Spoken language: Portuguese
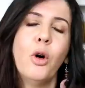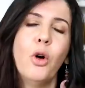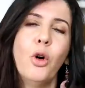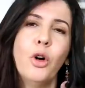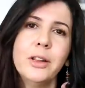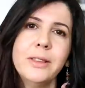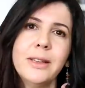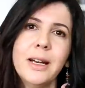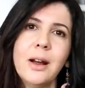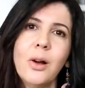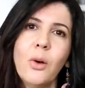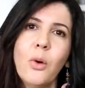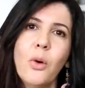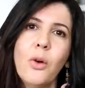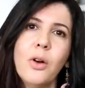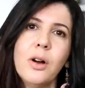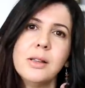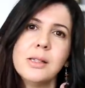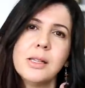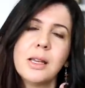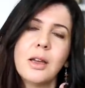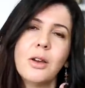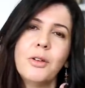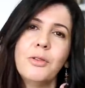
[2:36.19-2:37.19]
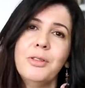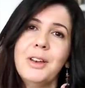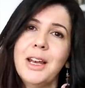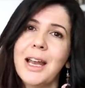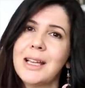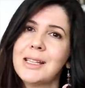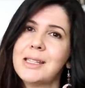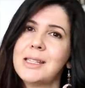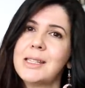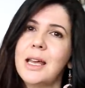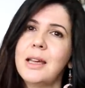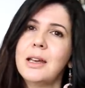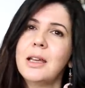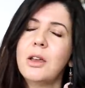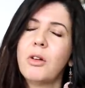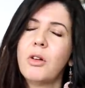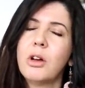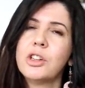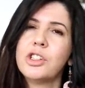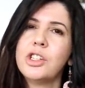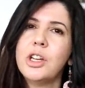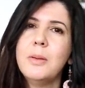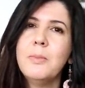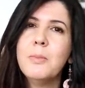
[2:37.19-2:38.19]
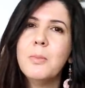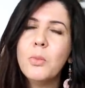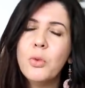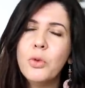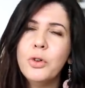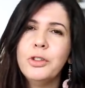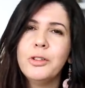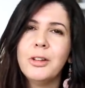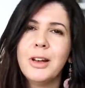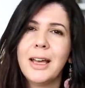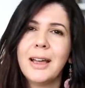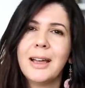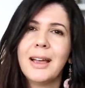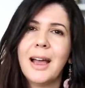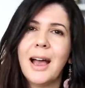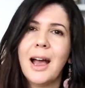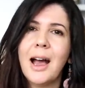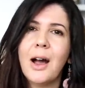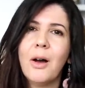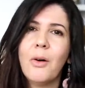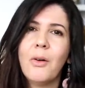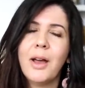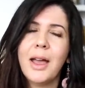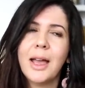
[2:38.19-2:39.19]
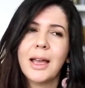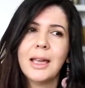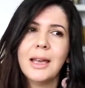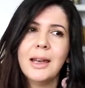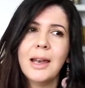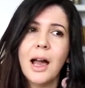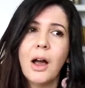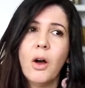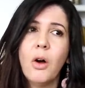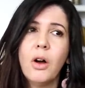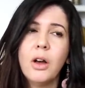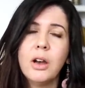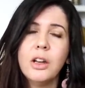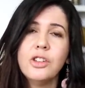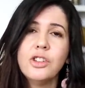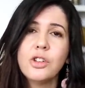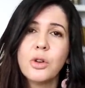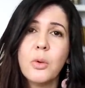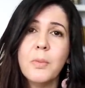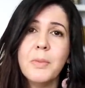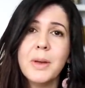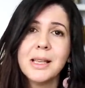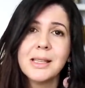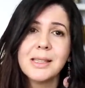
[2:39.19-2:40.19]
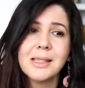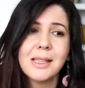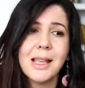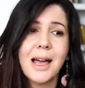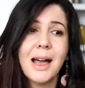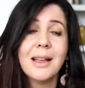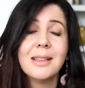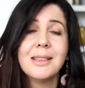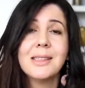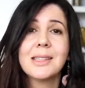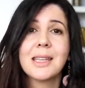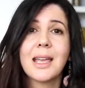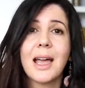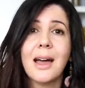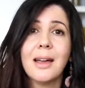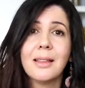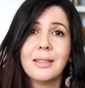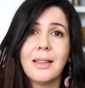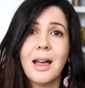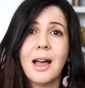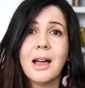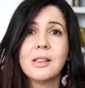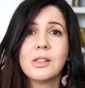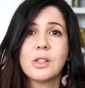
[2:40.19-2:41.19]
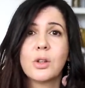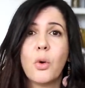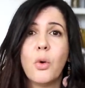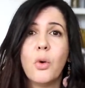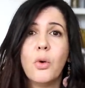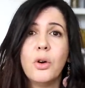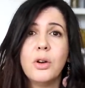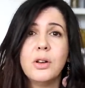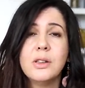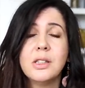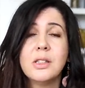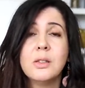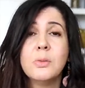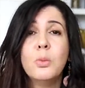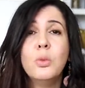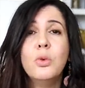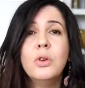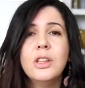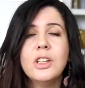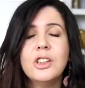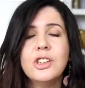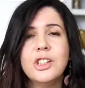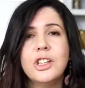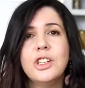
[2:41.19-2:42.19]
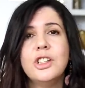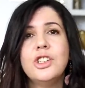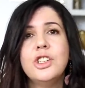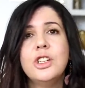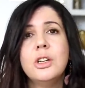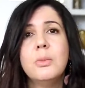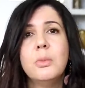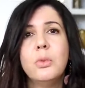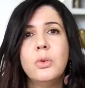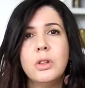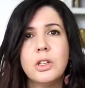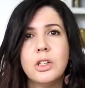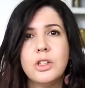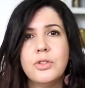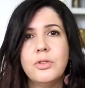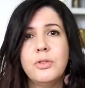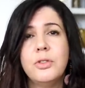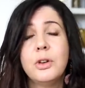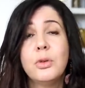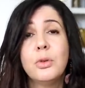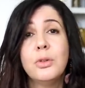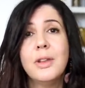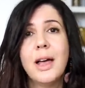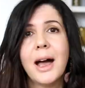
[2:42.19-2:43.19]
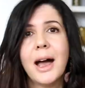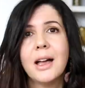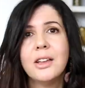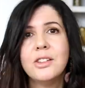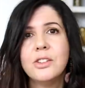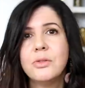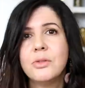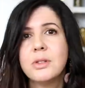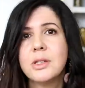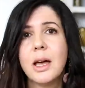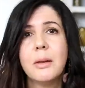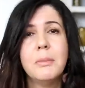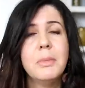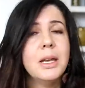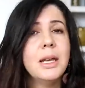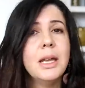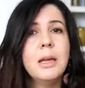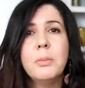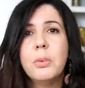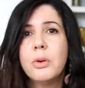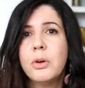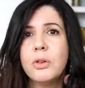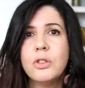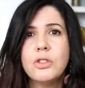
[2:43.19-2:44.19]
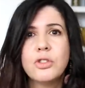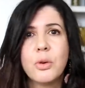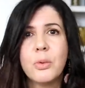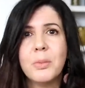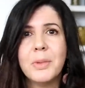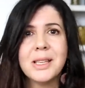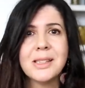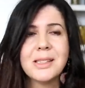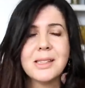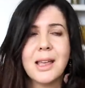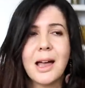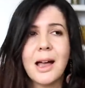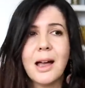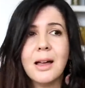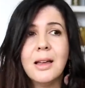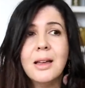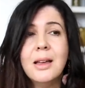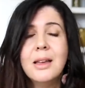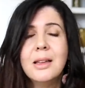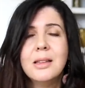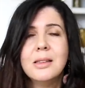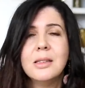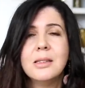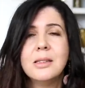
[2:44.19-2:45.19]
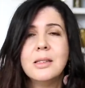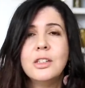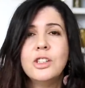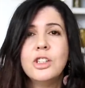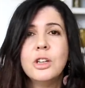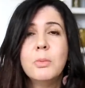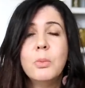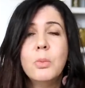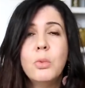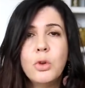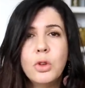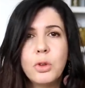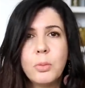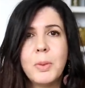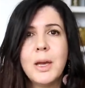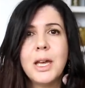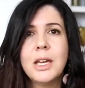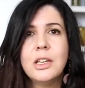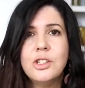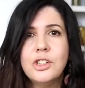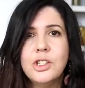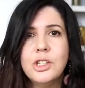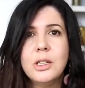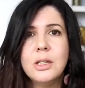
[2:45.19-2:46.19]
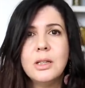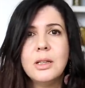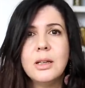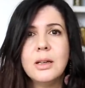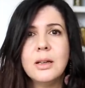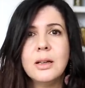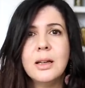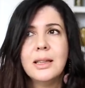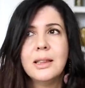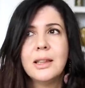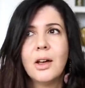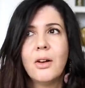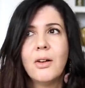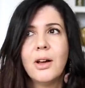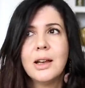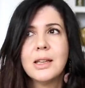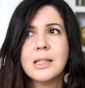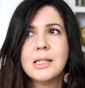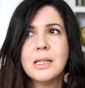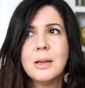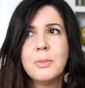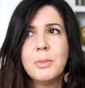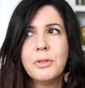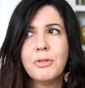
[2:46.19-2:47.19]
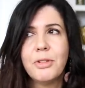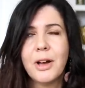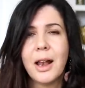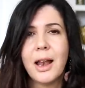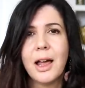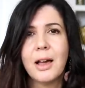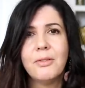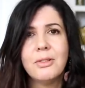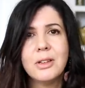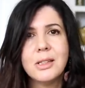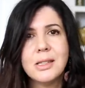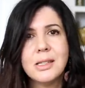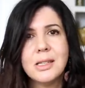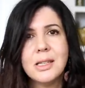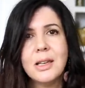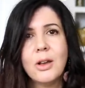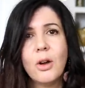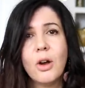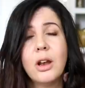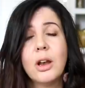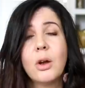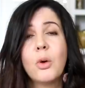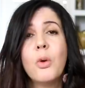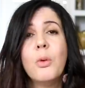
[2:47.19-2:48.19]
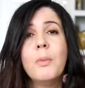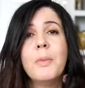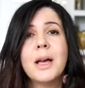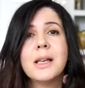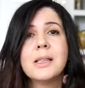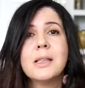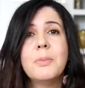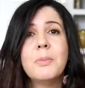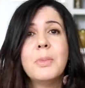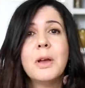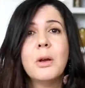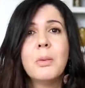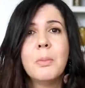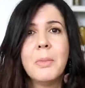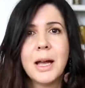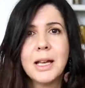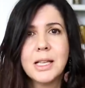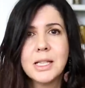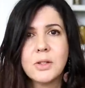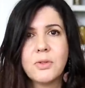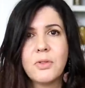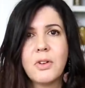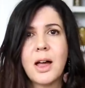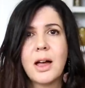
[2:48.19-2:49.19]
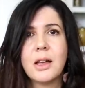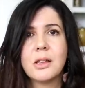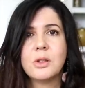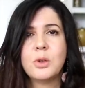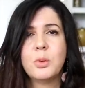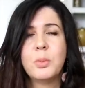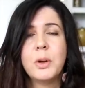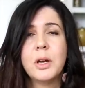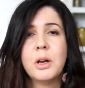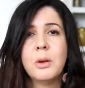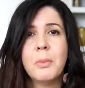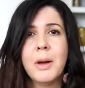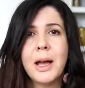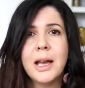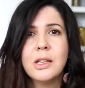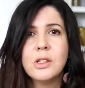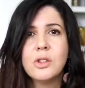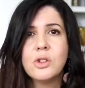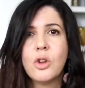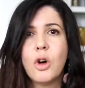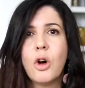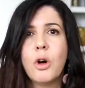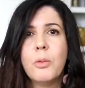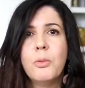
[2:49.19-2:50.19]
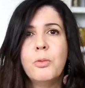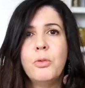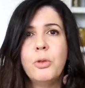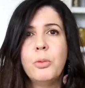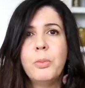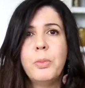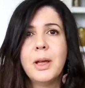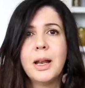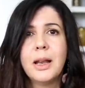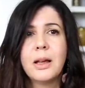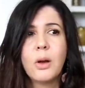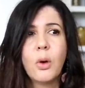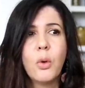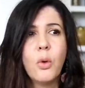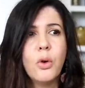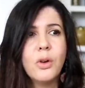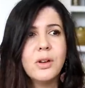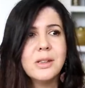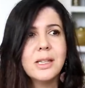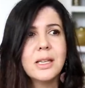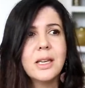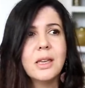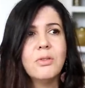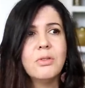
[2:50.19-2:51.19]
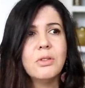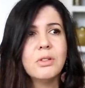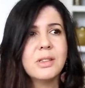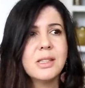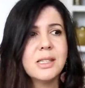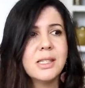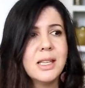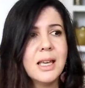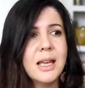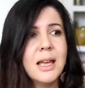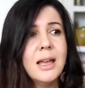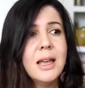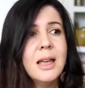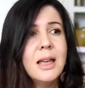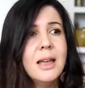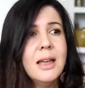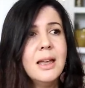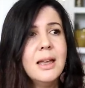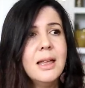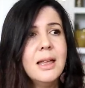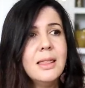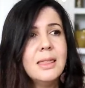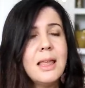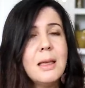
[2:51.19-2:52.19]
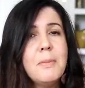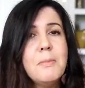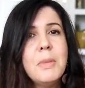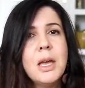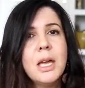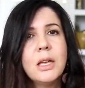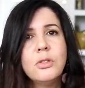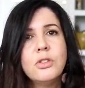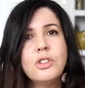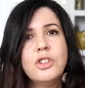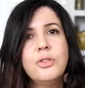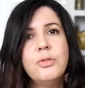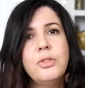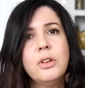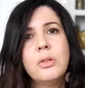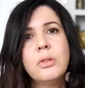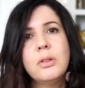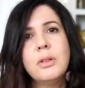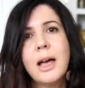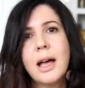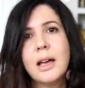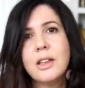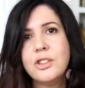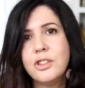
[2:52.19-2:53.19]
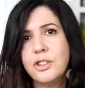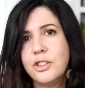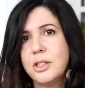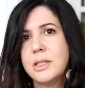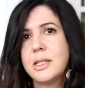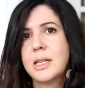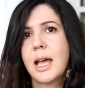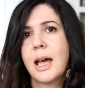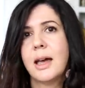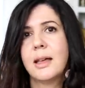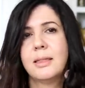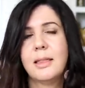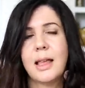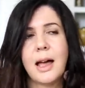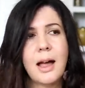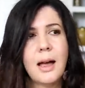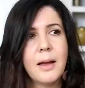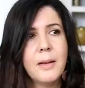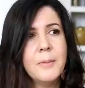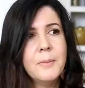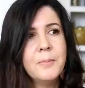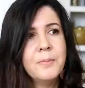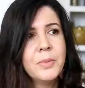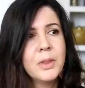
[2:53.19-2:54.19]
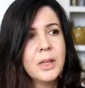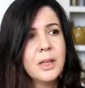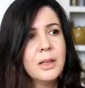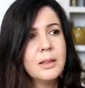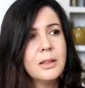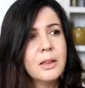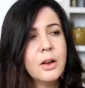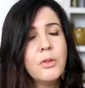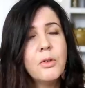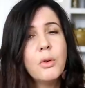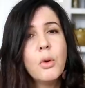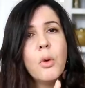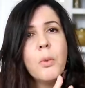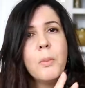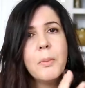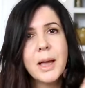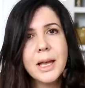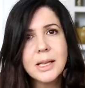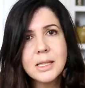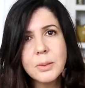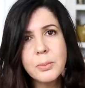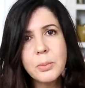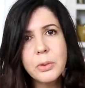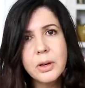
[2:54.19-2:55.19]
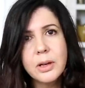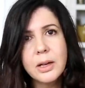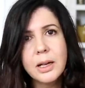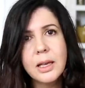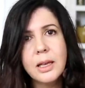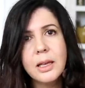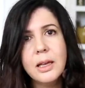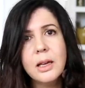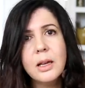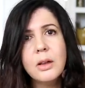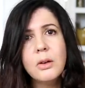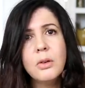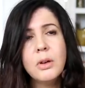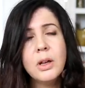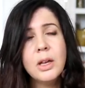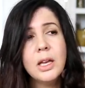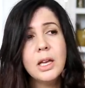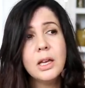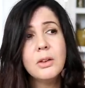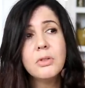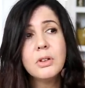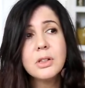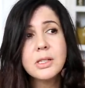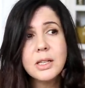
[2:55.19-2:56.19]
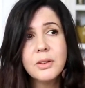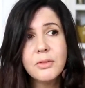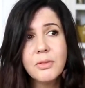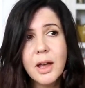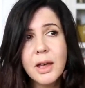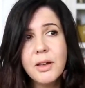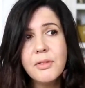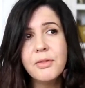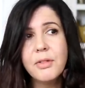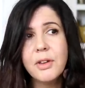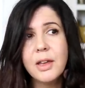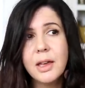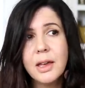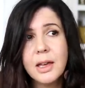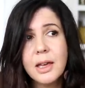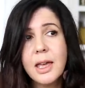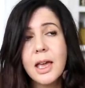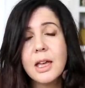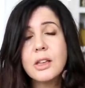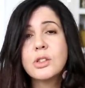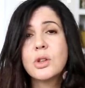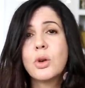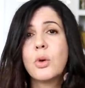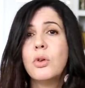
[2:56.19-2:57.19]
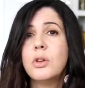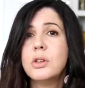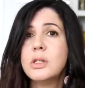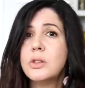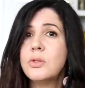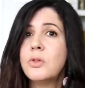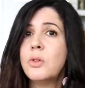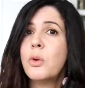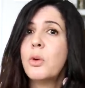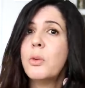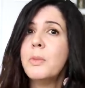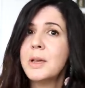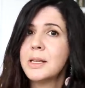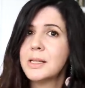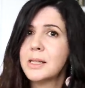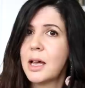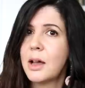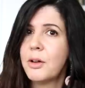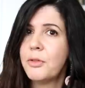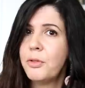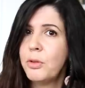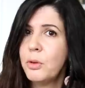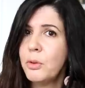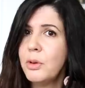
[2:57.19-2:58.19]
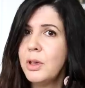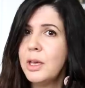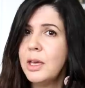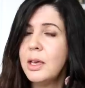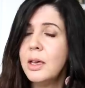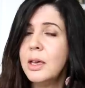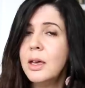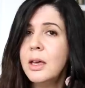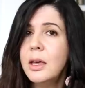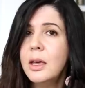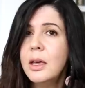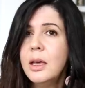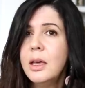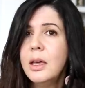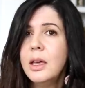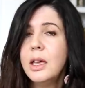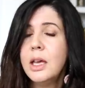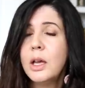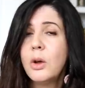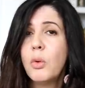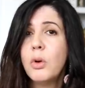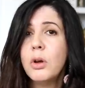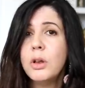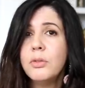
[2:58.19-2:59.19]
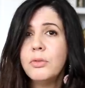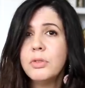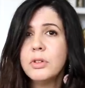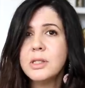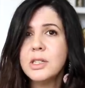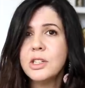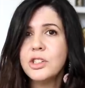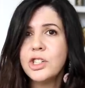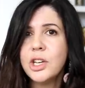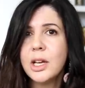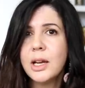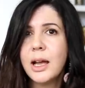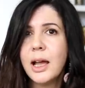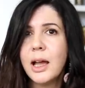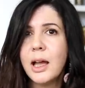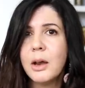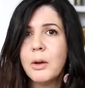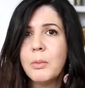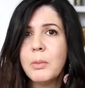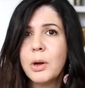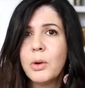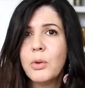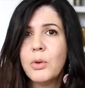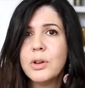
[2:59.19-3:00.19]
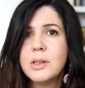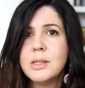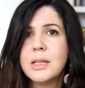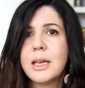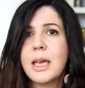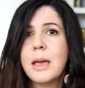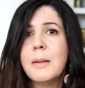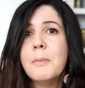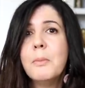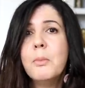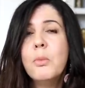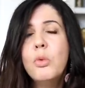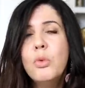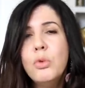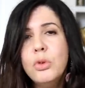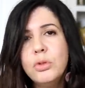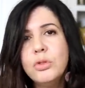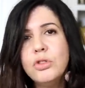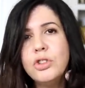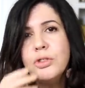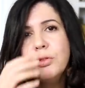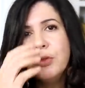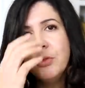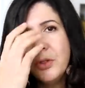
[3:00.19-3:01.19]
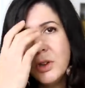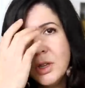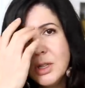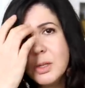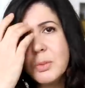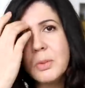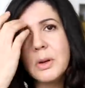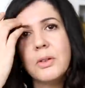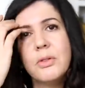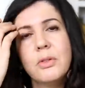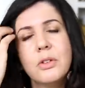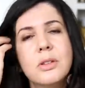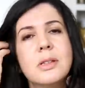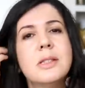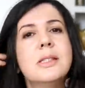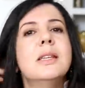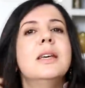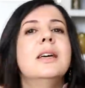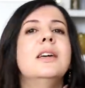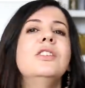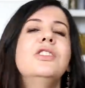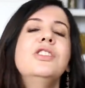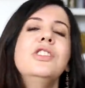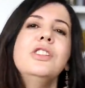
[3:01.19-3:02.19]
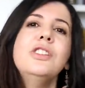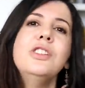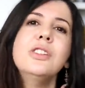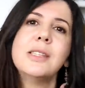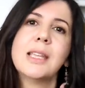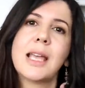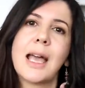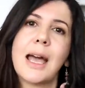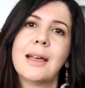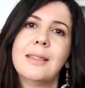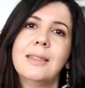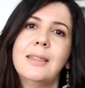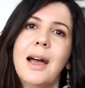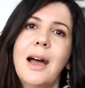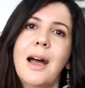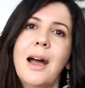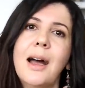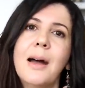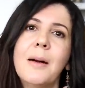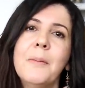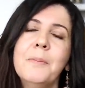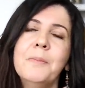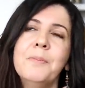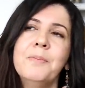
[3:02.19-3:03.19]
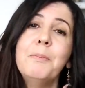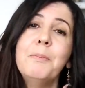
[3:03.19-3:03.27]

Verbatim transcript: Bom, outra coisa que eu vi na série que eu achei muito legal é que na hora de começar a descartar as coisas, muita gente tinha muita dificuldade, não sabia nem por onde começar, se sentia muito perdida. Então ela sempre falava assim: olha, começa pelo mais fácil, pelo mais óbvio, pela coisa que você tem menos dificuldade de descartar. Então começa por aquilo e você vai ver que as coisas vão começar a fluir. E quando você chegar numa coisa que é muito difícil para você de descartar,